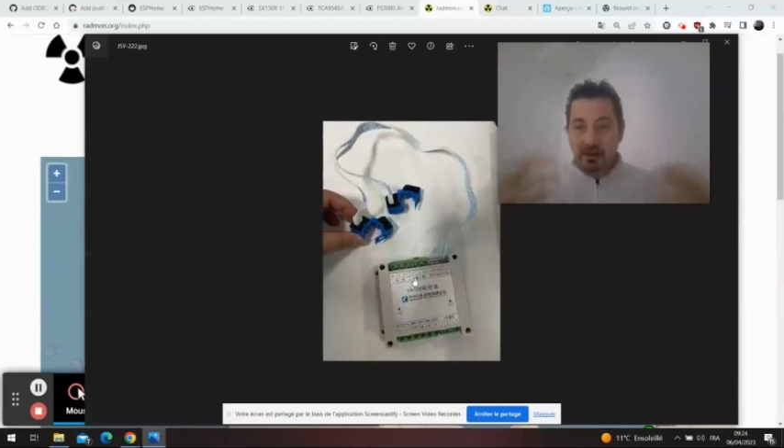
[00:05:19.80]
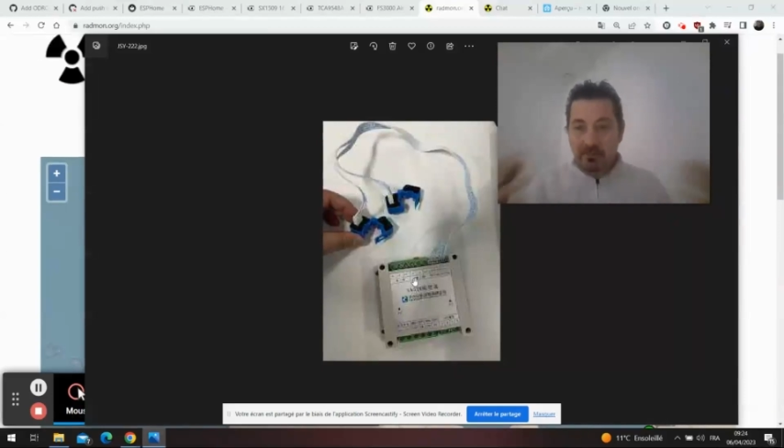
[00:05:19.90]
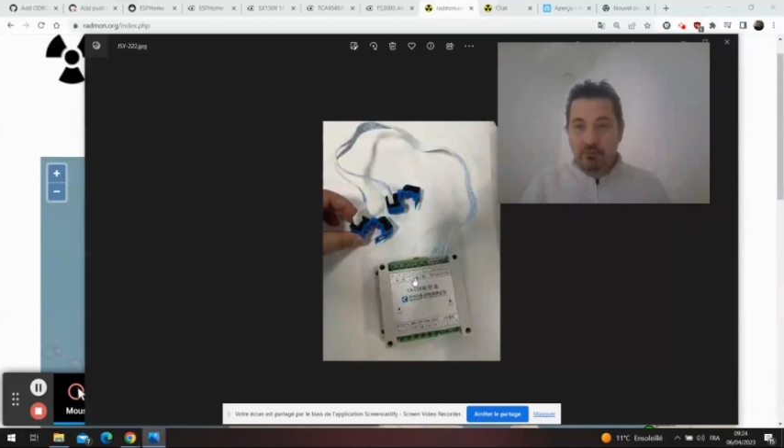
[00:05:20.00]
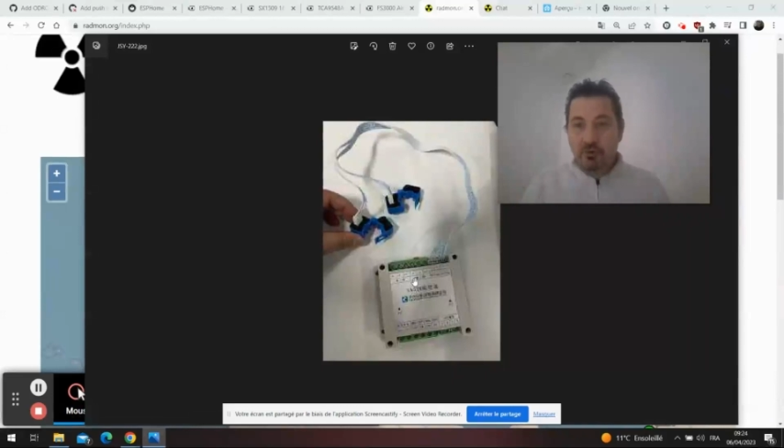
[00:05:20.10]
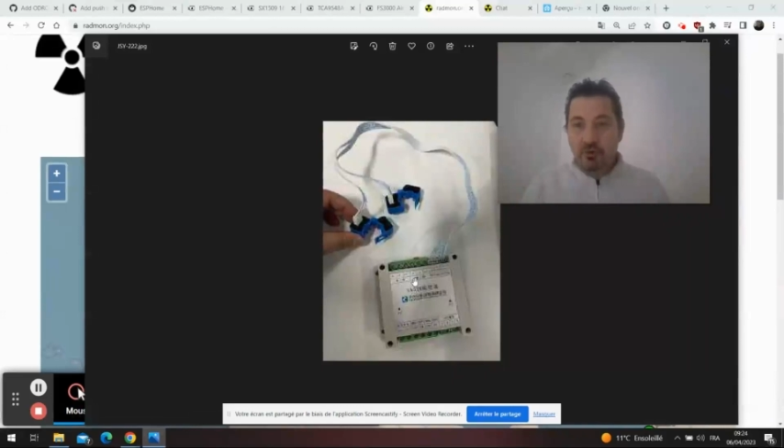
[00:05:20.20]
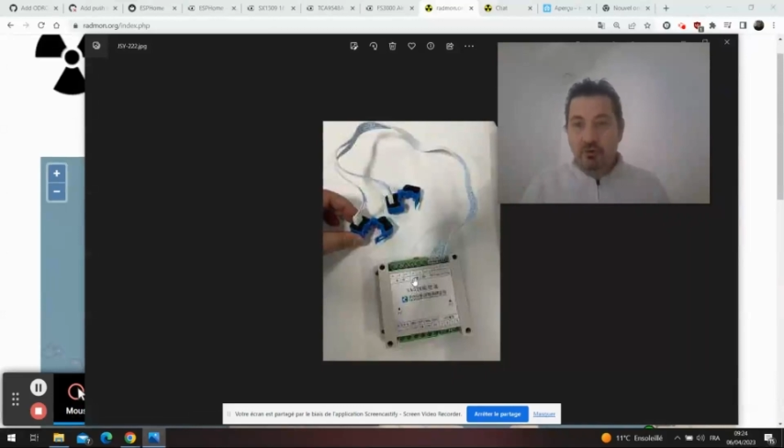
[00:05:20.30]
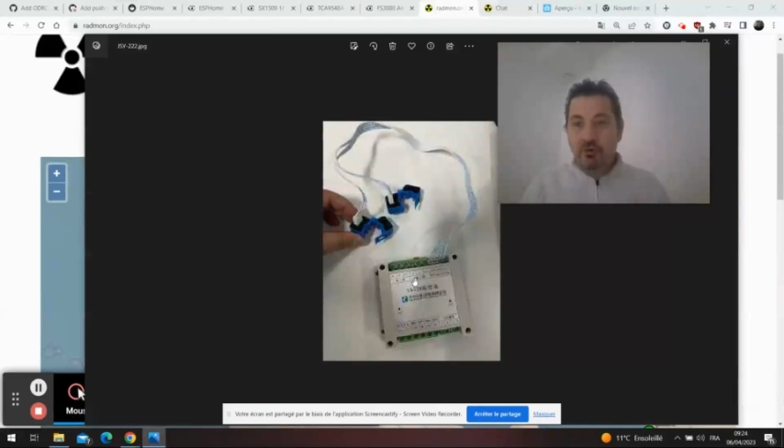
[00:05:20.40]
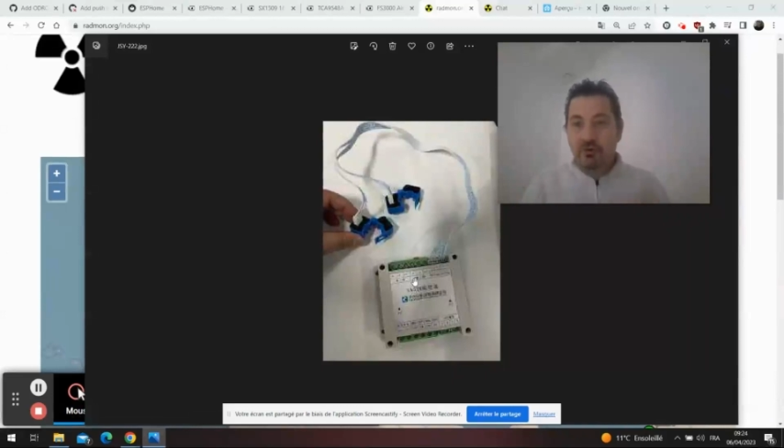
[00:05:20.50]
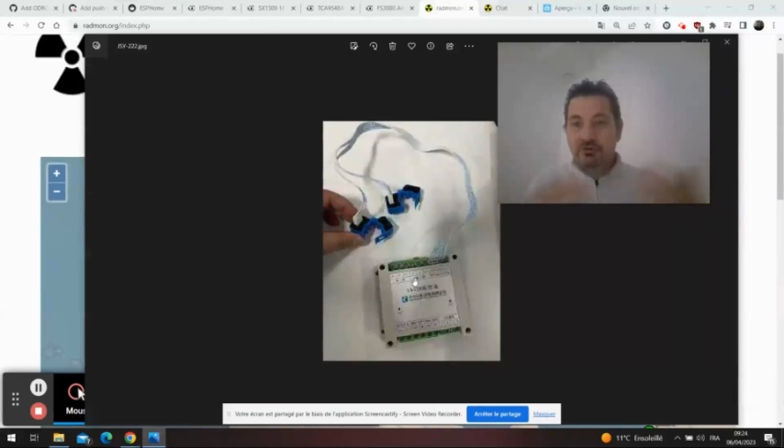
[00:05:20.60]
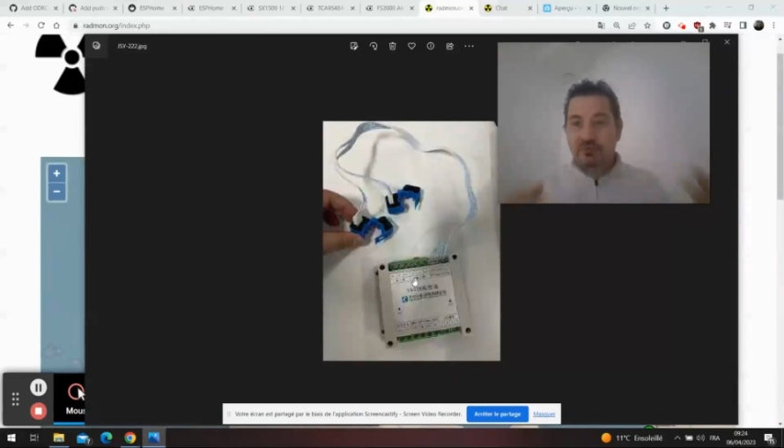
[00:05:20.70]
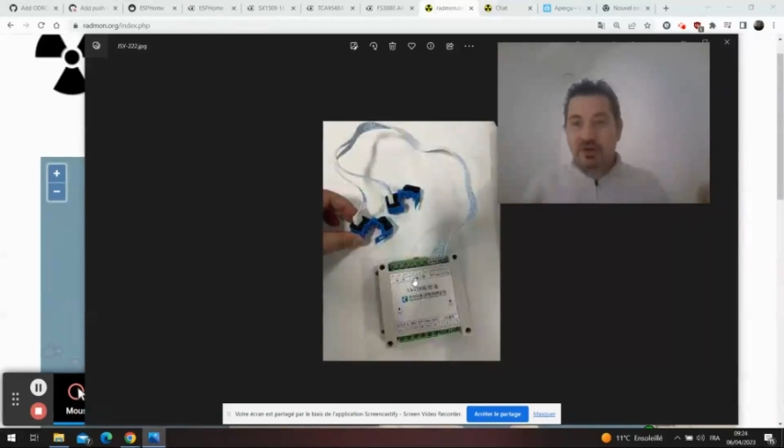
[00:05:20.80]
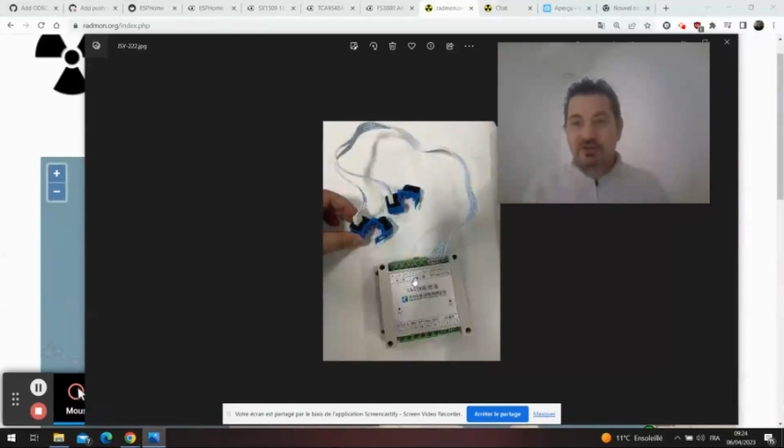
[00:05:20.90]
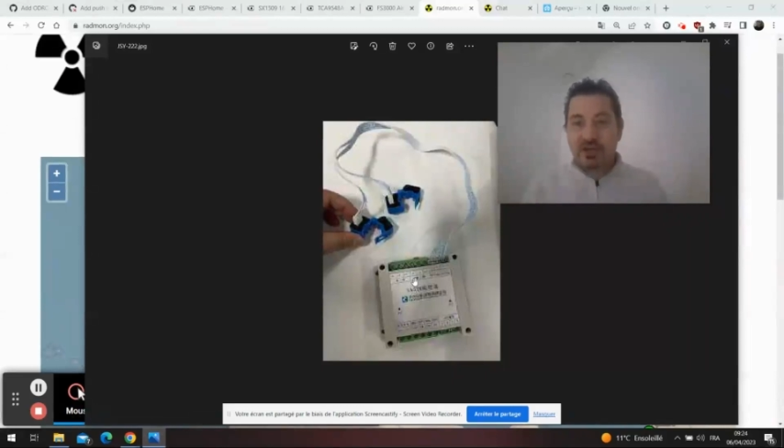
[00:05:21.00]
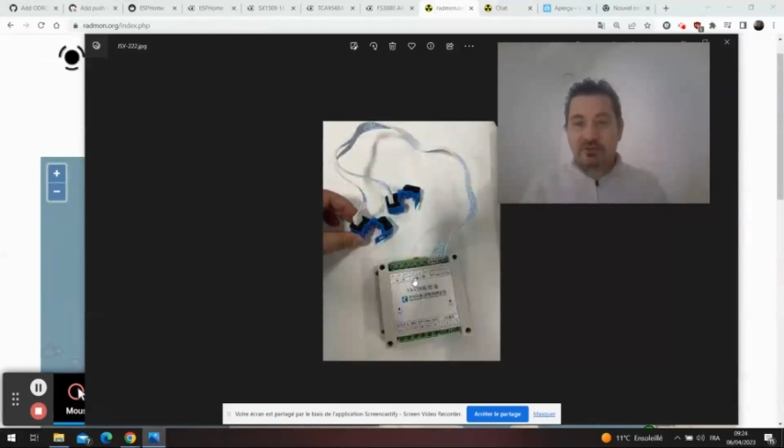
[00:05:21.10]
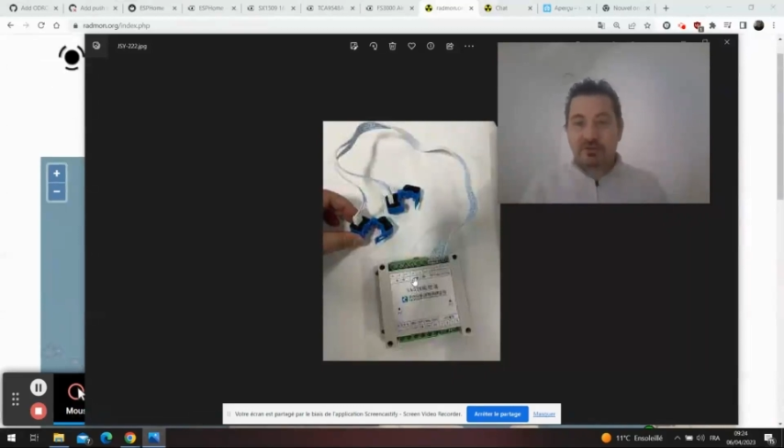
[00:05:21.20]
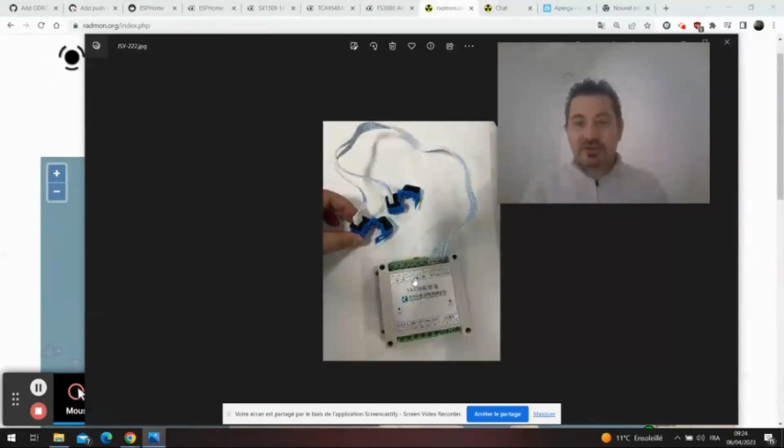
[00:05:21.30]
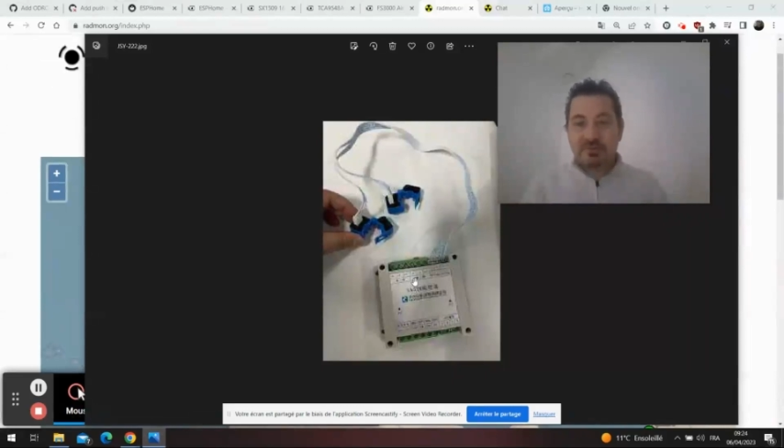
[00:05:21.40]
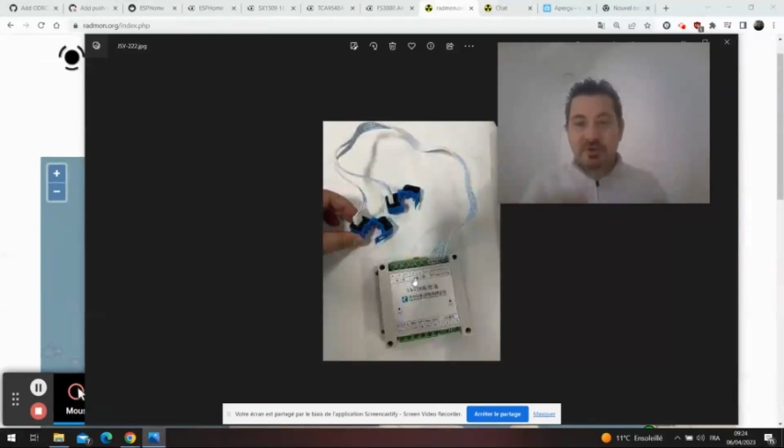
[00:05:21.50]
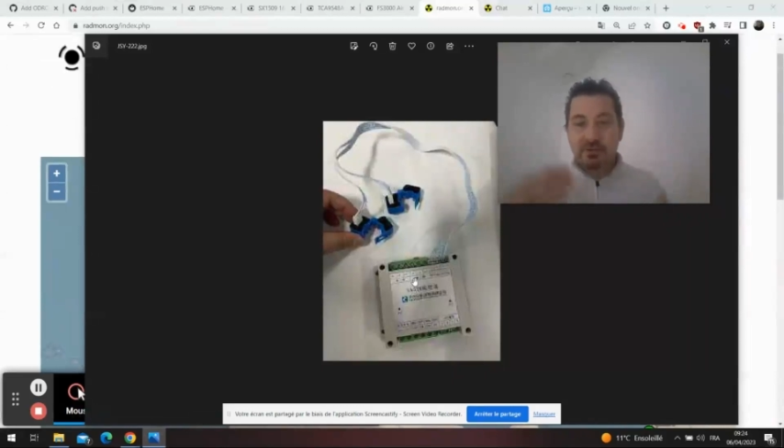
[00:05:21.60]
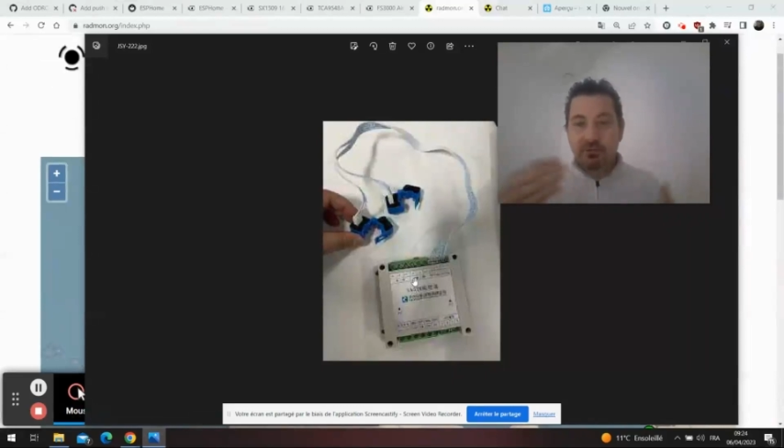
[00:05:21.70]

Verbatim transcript: pour euh, soulager un ESP,